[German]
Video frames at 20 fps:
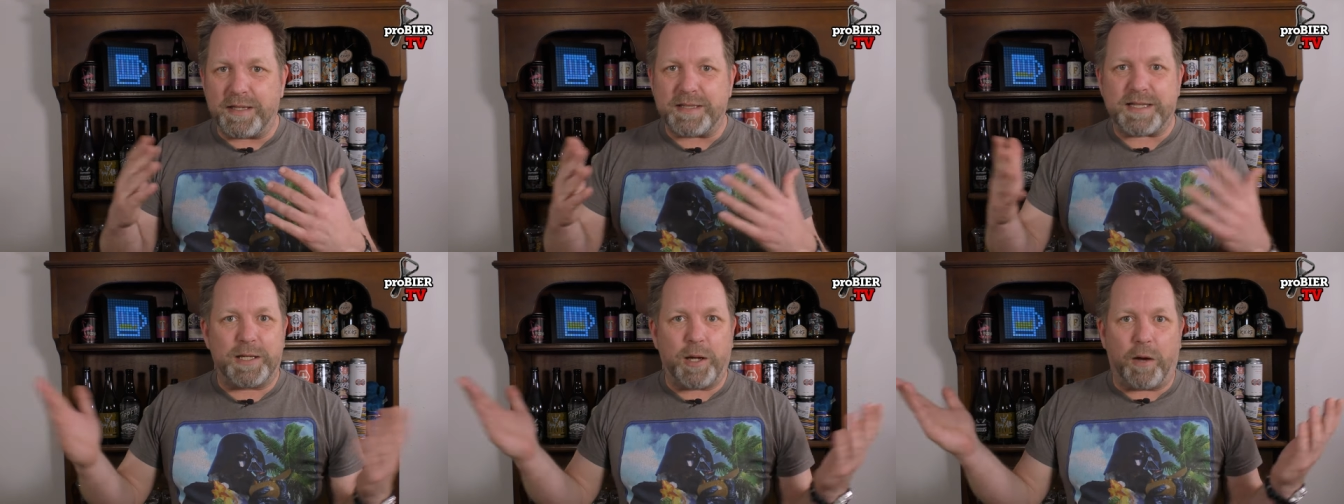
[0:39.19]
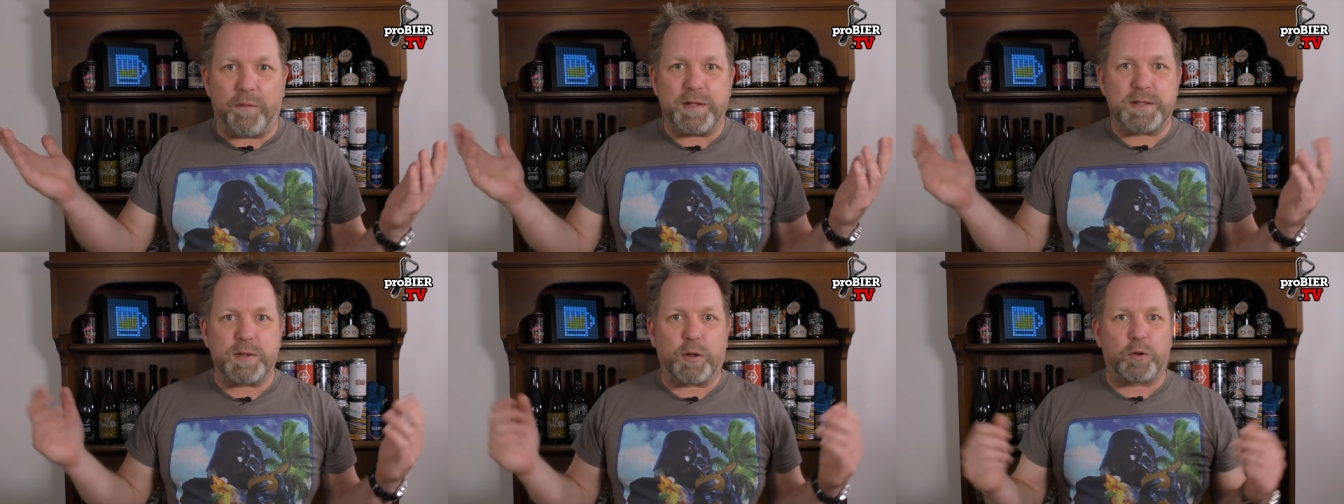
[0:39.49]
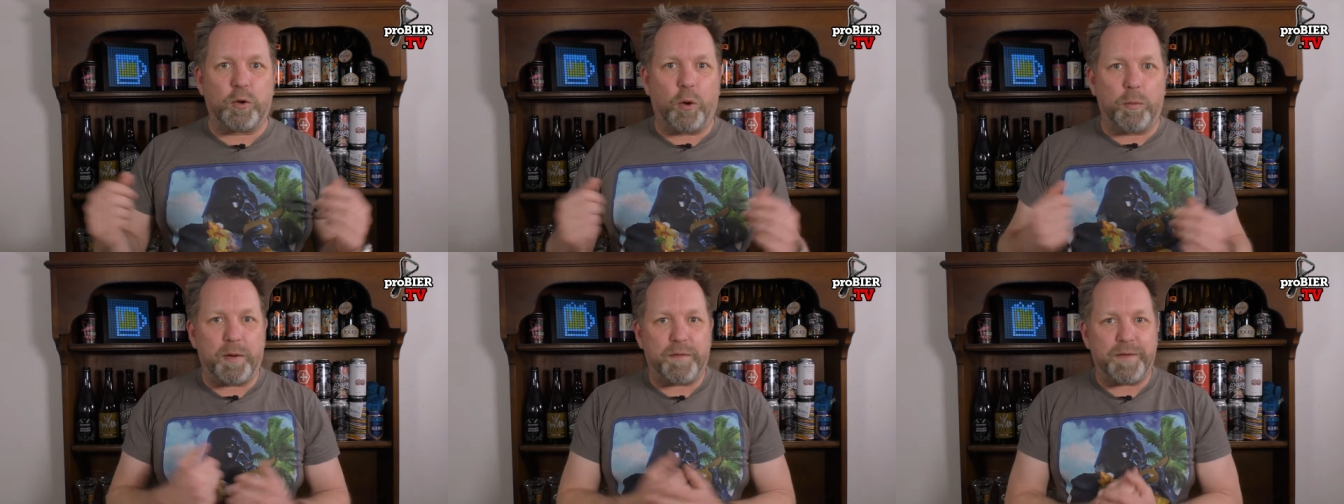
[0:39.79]
Ist genau wie das
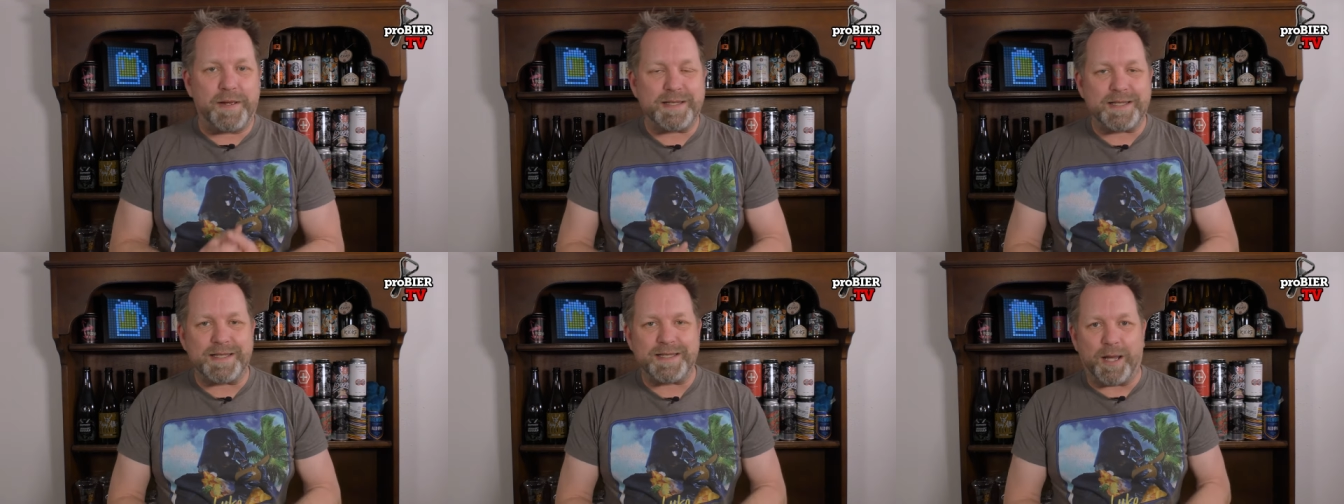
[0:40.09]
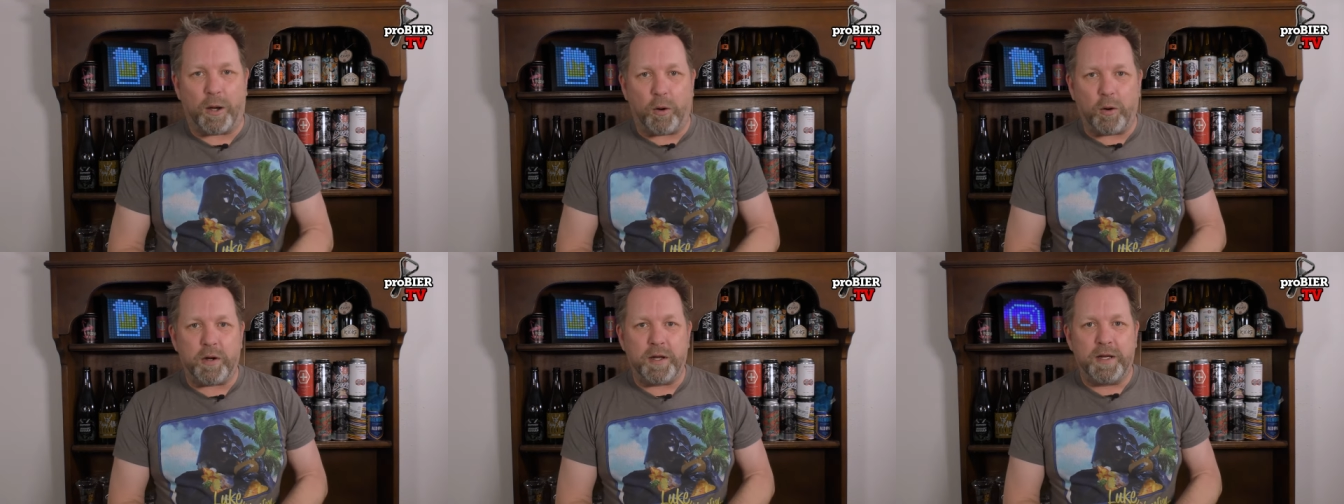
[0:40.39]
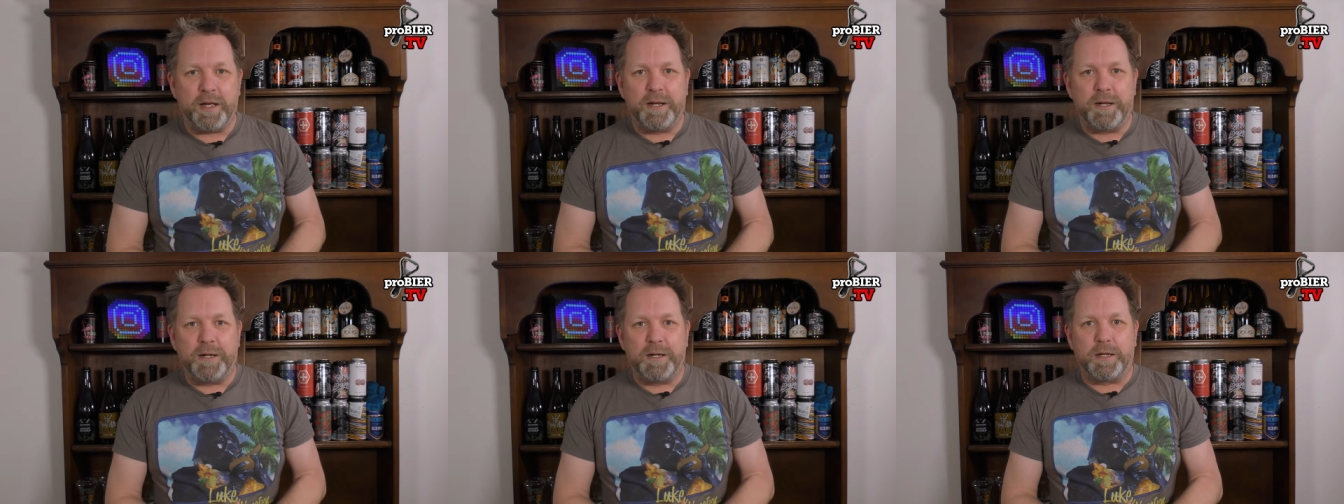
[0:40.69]
Oktoberfest ist ja auch
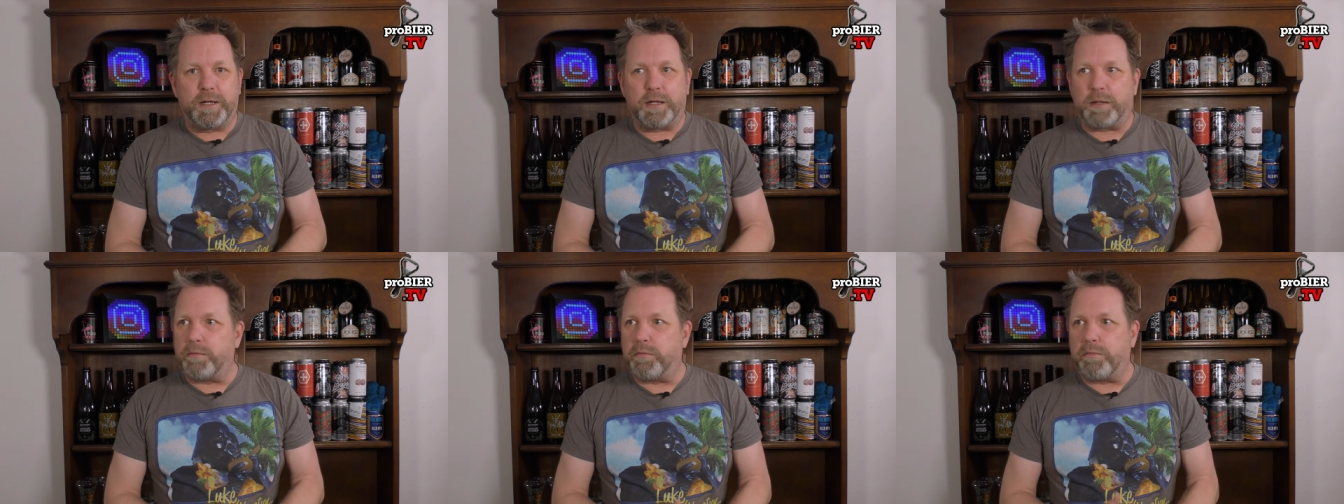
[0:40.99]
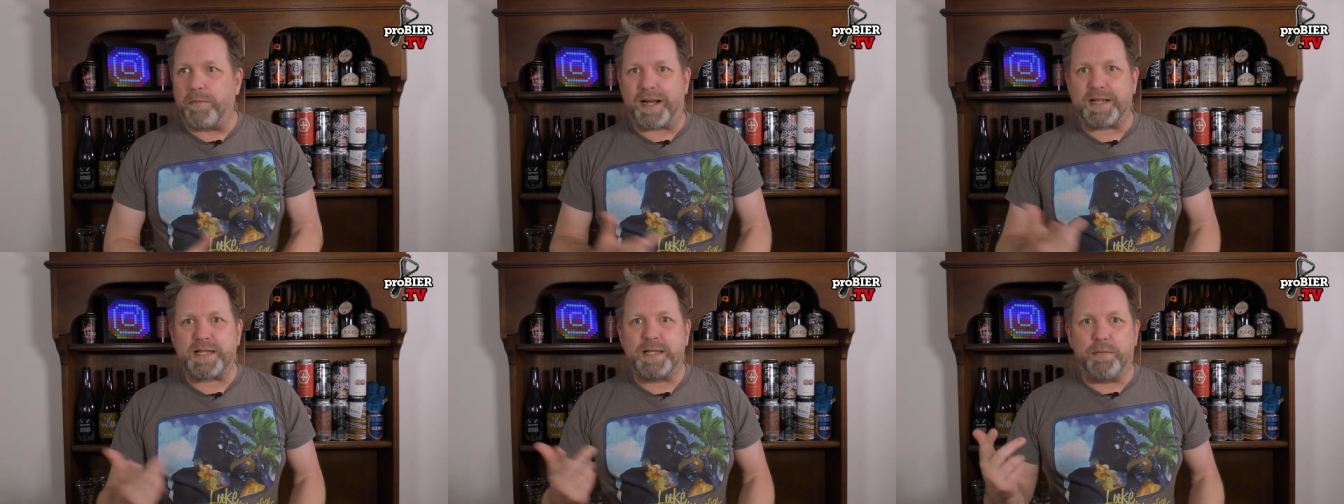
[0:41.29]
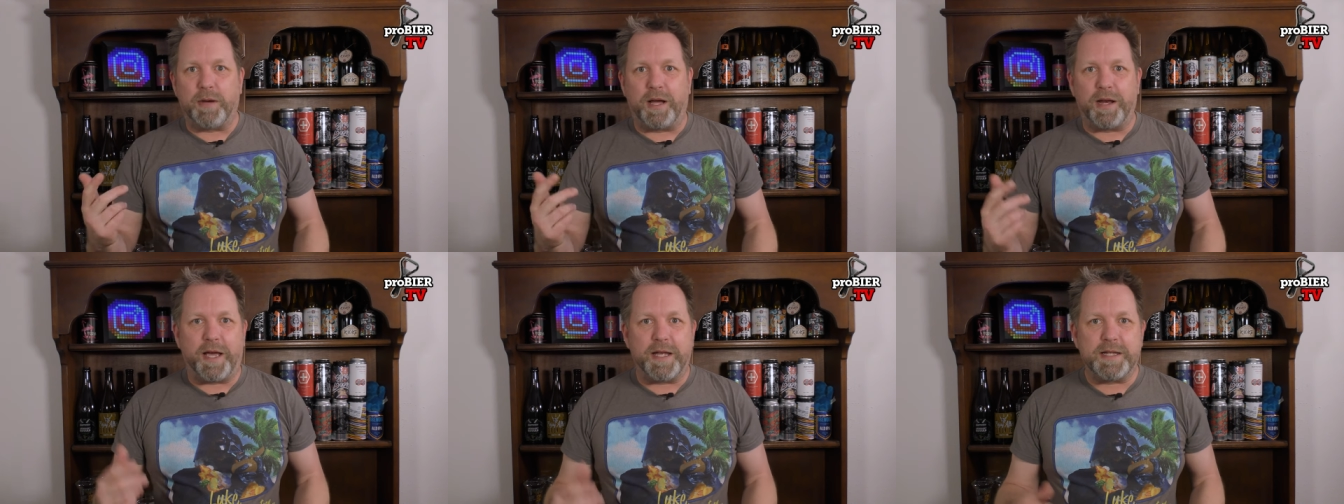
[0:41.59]
äh,
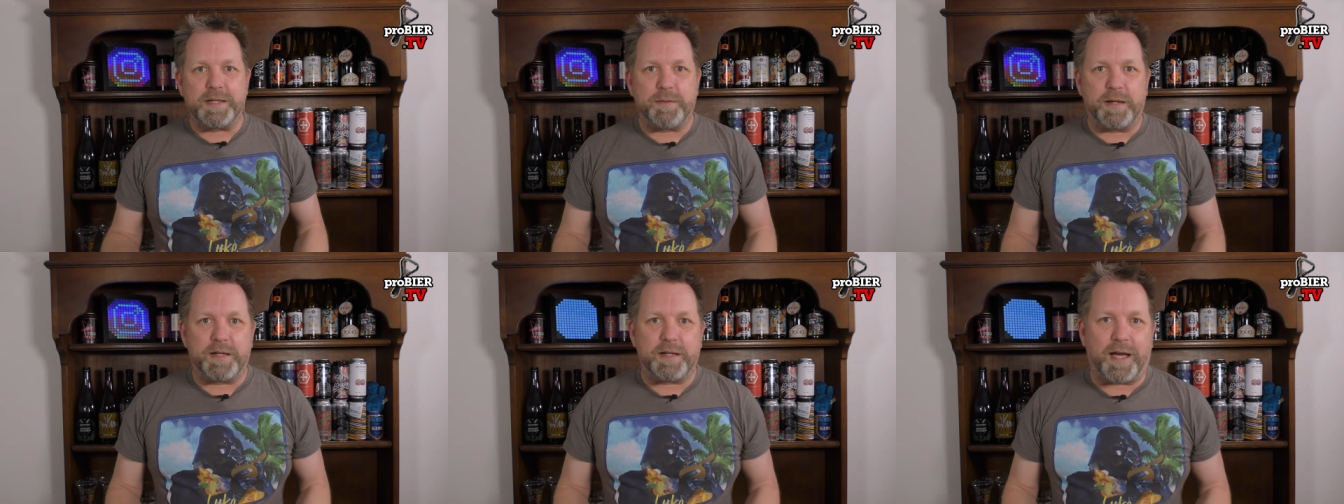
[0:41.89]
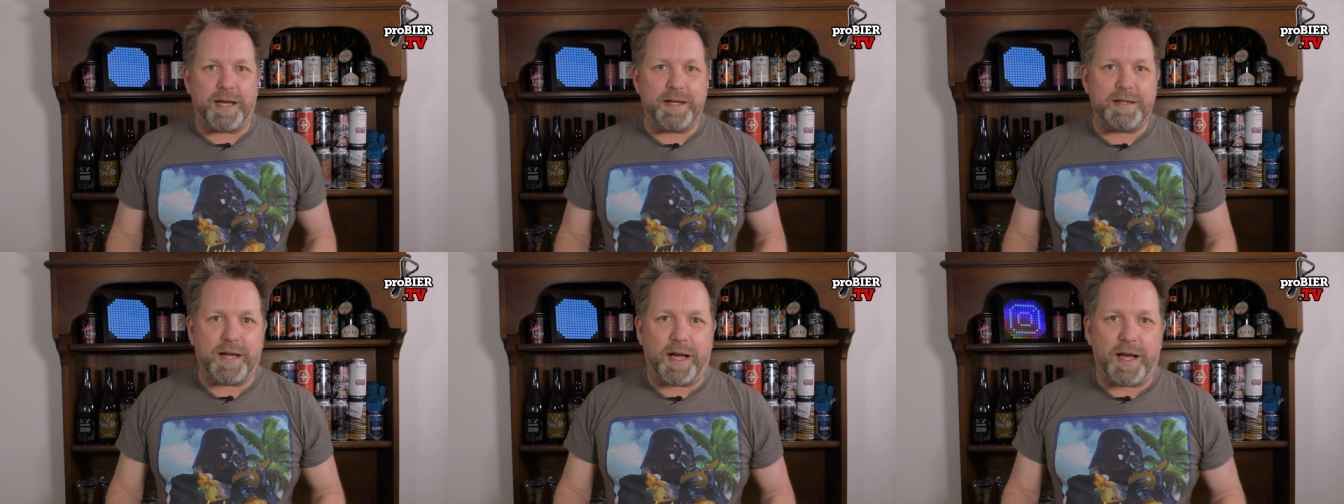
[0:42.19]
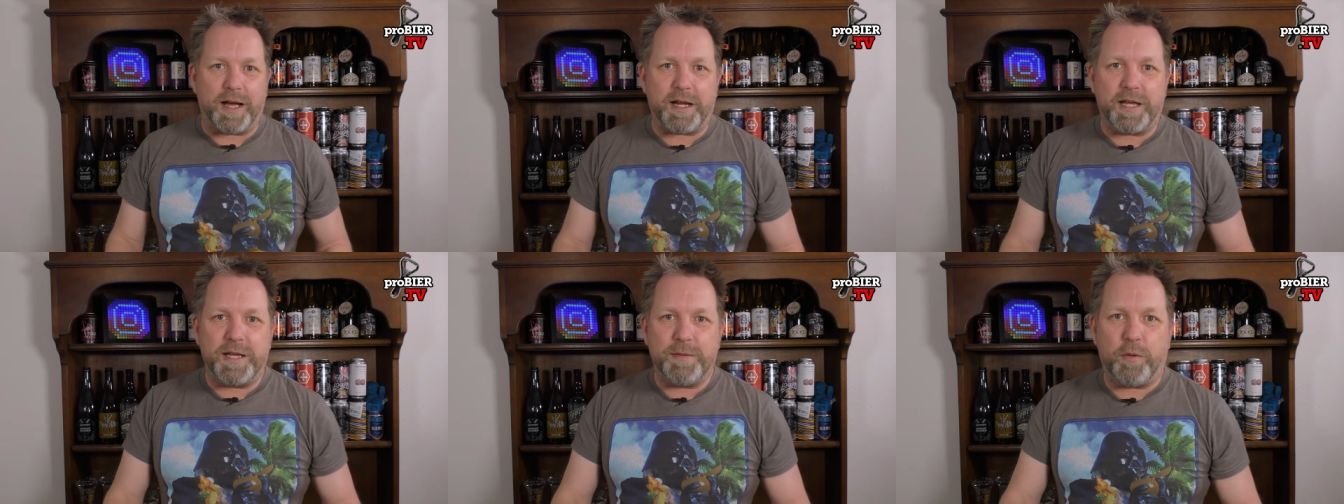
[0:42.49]
maximal ein, zwei, drei
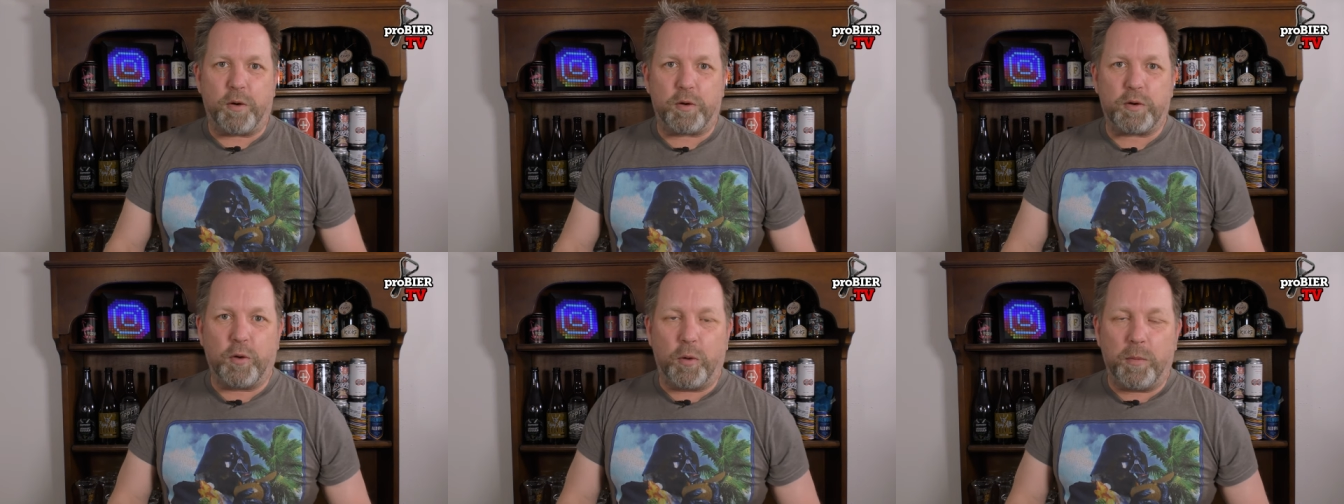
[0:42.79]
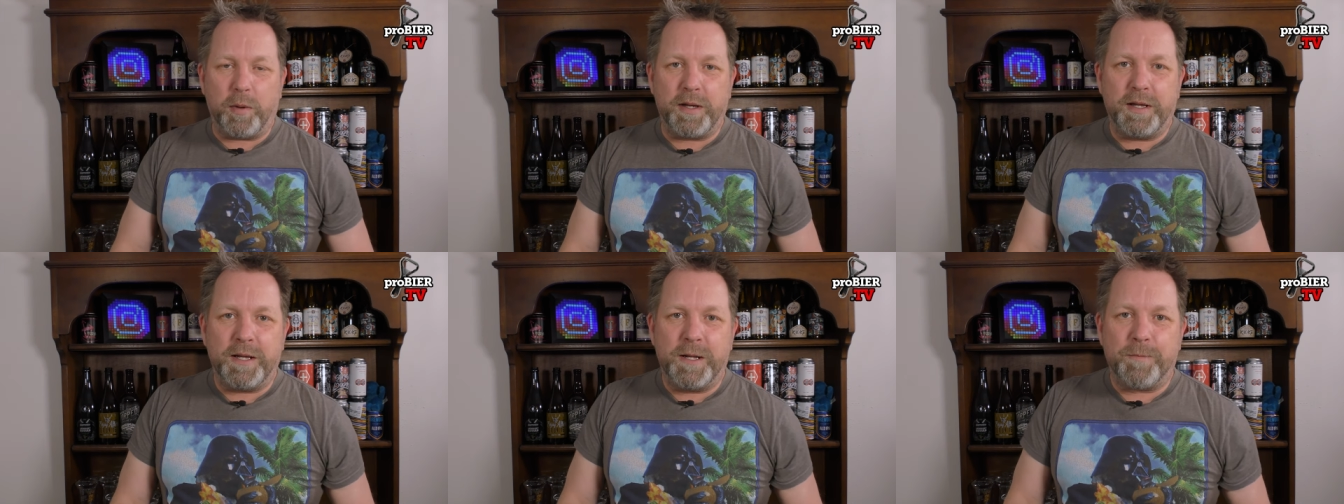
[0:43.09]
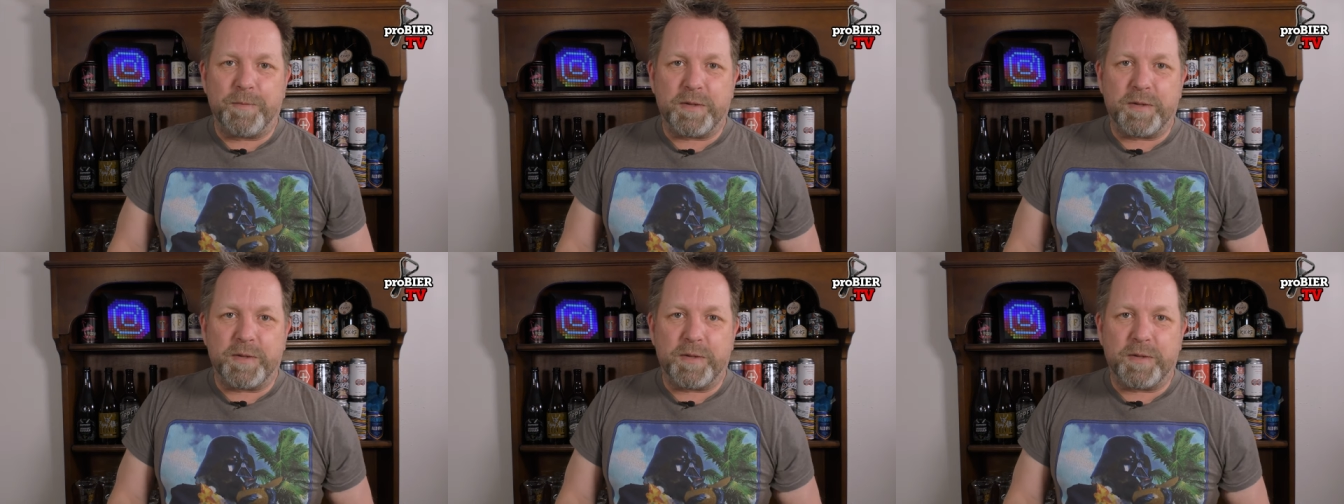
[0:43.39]
Tage im Oktober.